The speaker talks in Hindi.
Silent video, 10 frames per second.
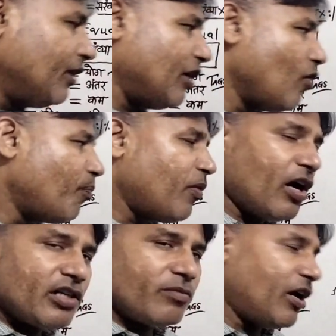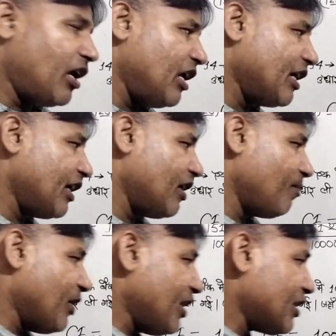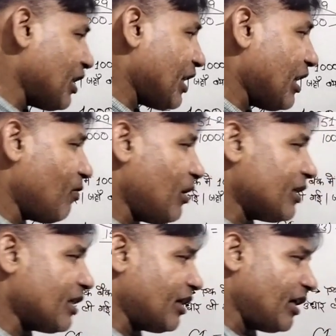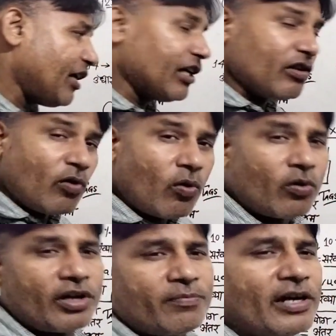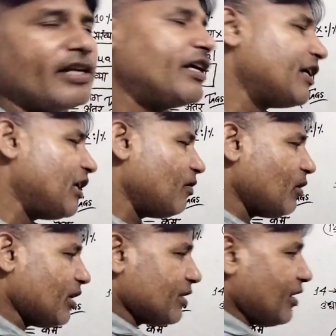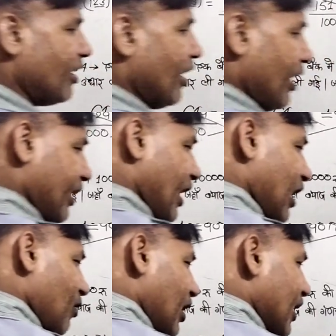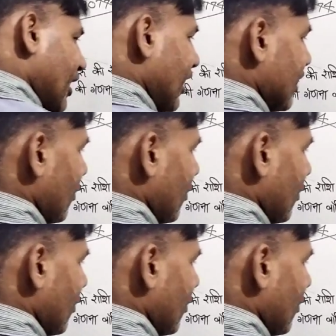देखो पांच बार लिखेंगे फिर इसकी कैलकुलेशन करेंगे तो हो नहीं पाएगी कैलकुलेशन कैलकुलेटर की